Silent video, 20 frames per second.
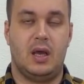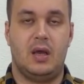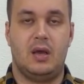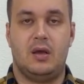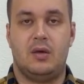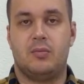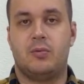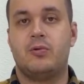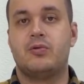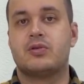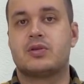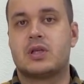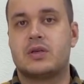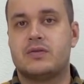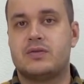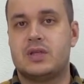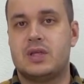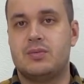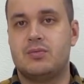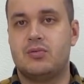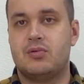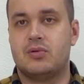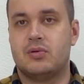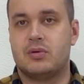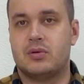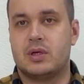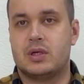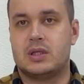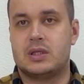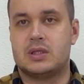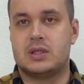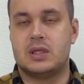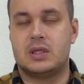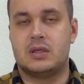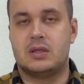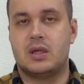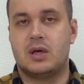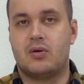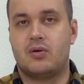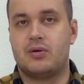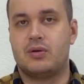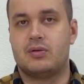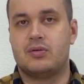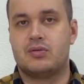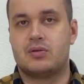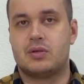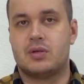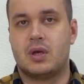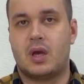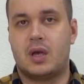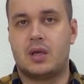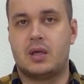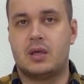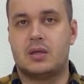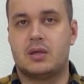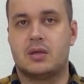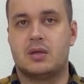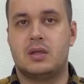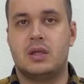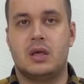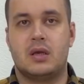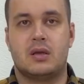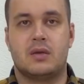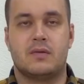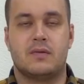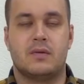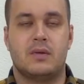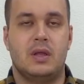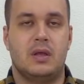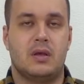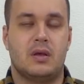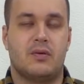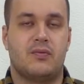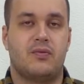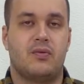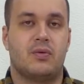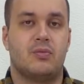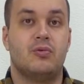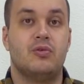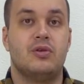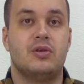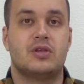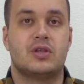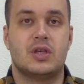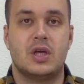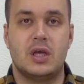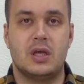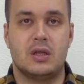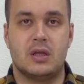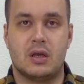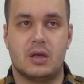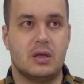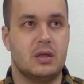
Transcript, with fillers: Плюс ко всему, это, знаете, доходит уже до каких-то нек- неких форм унижения.